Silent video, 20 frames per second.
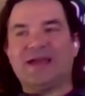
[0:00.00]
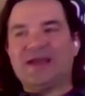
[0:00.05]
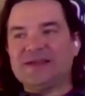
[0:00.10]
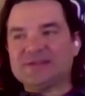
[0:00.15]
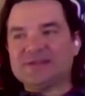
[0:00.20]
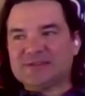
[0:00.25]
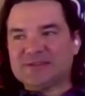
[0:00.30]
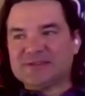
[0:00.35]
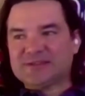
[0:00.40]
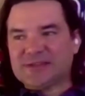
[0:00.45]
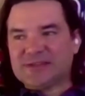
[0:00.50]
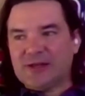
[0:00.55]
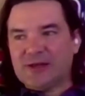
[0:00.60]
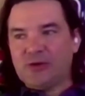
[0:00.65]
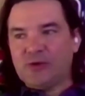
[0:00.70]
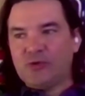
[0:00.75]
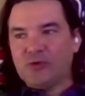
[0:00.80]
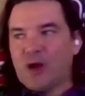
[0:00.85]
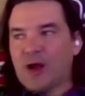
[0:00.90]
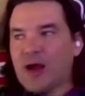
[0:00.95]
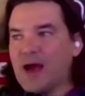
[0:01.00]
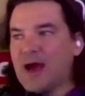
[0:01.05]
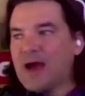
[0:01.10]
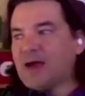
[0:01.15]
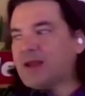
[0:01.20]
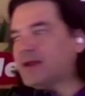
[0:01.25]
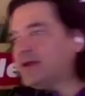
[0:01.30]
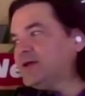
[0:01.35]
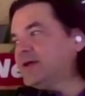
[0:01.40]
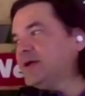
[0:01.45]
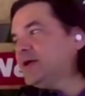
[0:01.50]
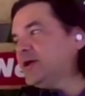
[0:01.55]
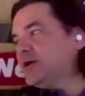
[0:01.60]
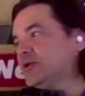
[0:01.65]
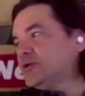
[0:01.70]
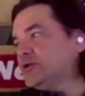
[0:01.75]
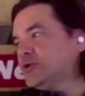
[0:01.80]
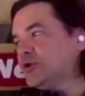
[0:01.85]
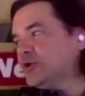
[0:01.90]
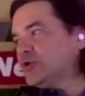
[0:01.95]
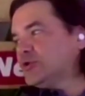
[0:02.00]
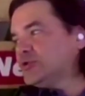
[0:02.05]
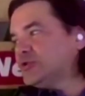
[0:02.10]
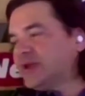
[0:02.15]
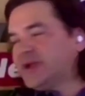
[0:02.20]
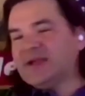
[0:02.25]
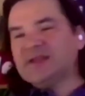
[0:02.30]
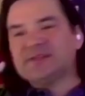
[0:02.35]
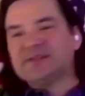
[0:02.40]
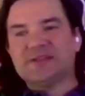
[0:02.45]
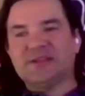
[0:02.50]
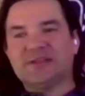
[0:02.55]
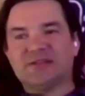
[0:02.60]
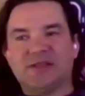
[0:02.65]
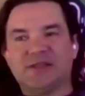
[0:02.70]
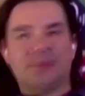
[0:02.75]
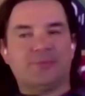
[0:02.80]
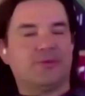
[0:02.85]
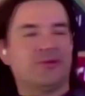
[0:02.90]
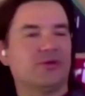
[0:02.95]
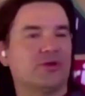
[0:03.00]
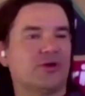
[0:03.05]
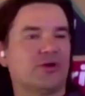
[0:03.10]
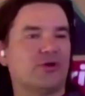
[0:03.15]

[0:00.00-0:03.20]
este es el lugar donde ese tipo de